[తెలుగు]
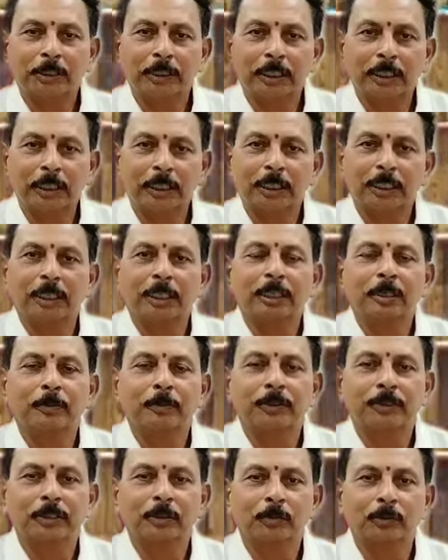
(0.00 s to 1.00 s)
సైతం
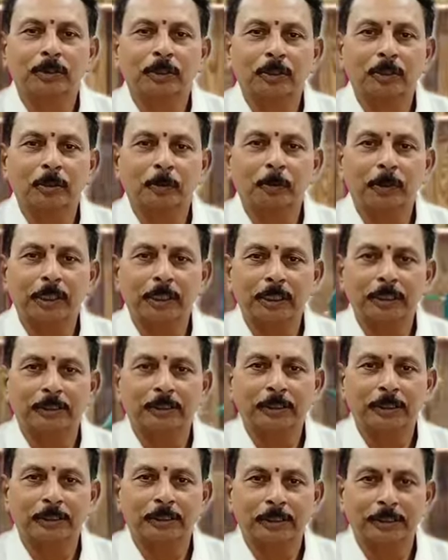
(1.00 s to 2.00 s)
హెచ్చరికలు జారీ చేస్తుంది
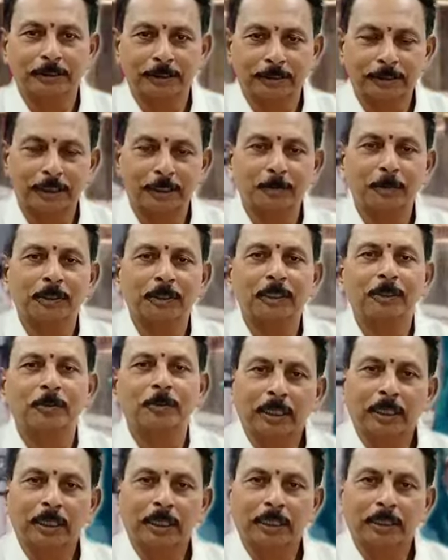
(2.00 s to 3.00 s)
ఇదిలా
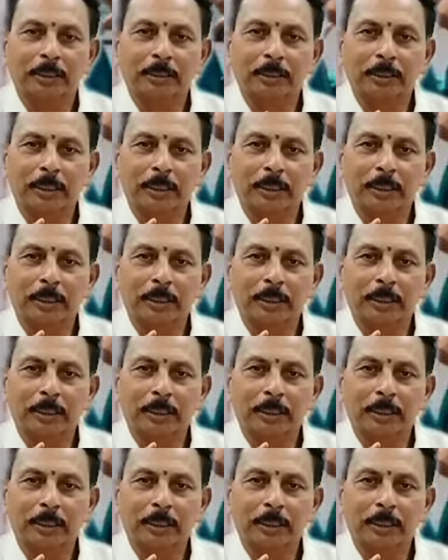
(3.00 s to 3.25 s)
ఉండగా